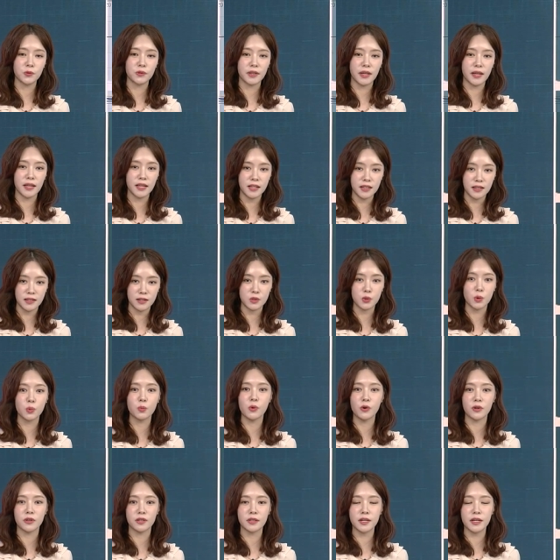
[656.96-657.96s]
내일
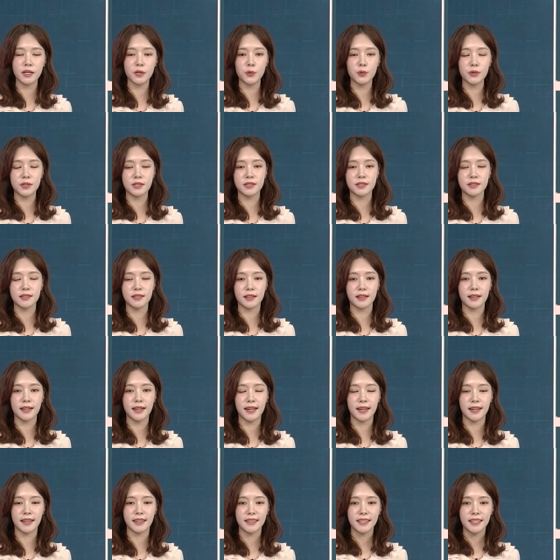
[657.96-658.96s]
종목 기다리고
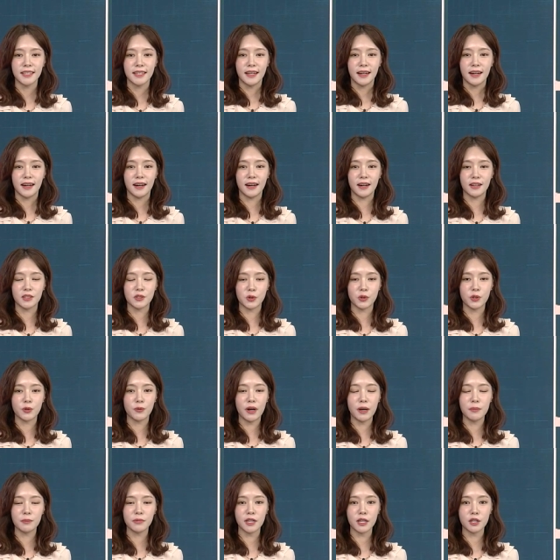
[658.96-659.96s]
있으니까 아,
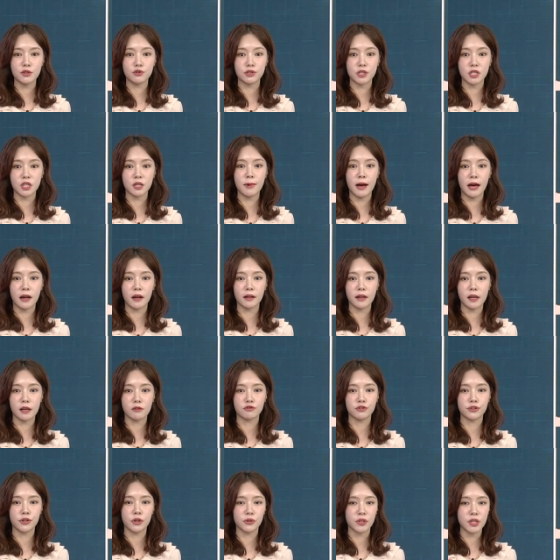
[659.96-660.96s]
저희와 함께 해주시기
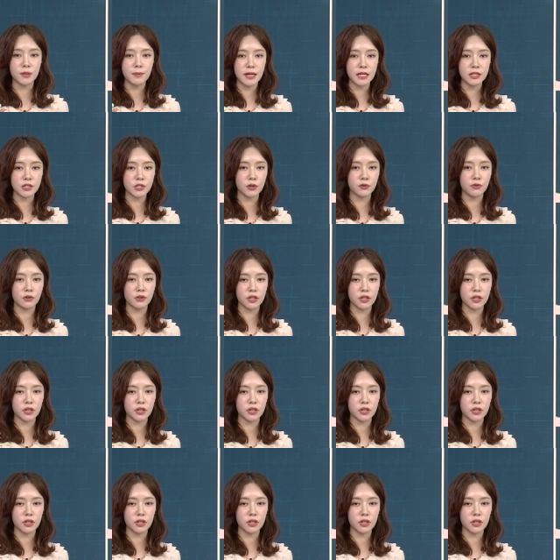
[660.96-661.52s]
바라겠고요. 2 1천원